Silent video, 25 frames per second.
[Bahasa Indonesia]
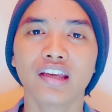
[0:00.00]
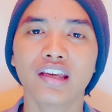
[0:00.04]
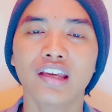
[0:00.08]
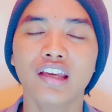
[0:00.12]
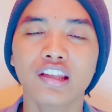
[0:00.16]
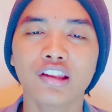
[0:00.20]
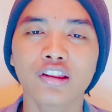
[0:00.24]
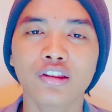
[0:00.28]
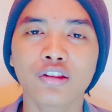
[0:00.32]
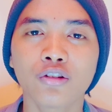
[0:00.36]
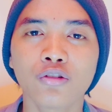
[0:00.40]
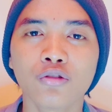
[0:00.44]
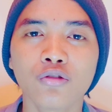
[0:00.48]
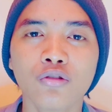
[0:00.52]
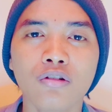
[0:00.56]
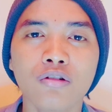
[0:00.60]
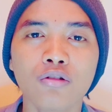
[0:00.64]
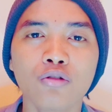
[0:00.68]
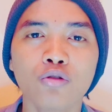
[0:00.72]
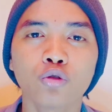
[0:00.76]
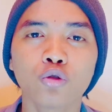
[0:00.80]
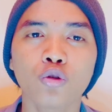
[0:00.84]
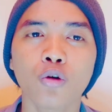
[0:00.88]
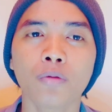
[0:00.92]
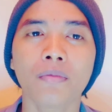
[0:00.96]

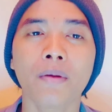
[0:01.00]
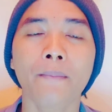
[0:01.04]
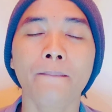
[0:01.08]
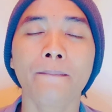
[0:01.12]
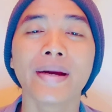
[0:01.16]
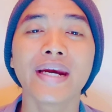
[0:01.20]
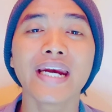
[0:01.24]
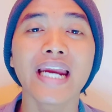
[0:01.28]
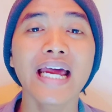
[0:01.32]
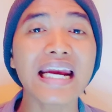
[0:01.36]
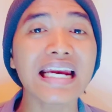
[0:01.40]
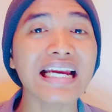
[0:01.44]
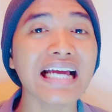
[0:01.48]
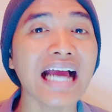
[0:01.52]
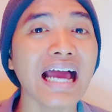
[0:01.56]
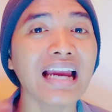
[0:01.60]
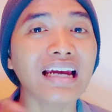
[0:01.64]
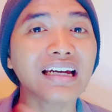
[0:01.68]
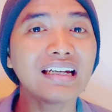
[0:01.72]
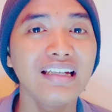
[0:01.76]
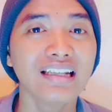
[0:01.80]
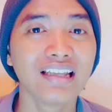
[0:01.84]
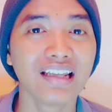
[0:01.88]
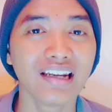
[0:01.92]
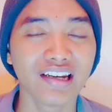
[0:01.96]
Itu untuk
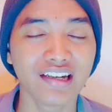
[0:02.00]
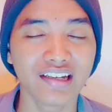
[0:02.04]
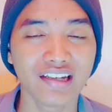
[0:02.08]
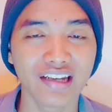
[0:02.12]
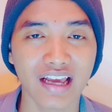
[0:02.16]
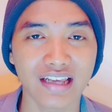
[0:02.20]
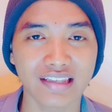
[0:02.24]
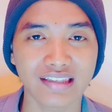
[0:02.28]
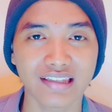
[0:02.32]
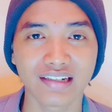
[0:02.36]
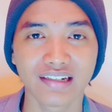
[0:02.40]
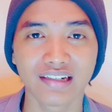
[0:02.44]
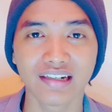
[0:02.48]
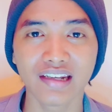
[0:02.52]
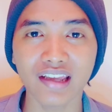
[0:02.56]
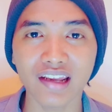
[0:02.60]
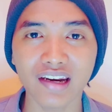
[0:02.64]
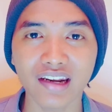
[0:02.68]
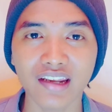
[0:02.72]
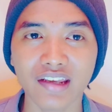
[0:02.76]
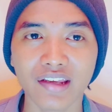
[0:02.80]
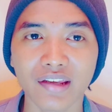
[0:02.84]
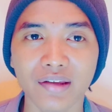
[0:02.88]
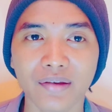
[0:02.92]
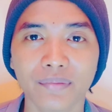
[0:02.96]
membenarkan diri dia
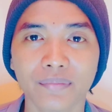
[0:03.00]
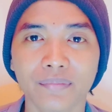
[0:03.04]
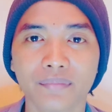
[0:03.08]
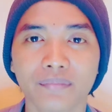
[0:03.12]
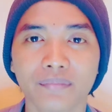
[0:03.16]
sendiri.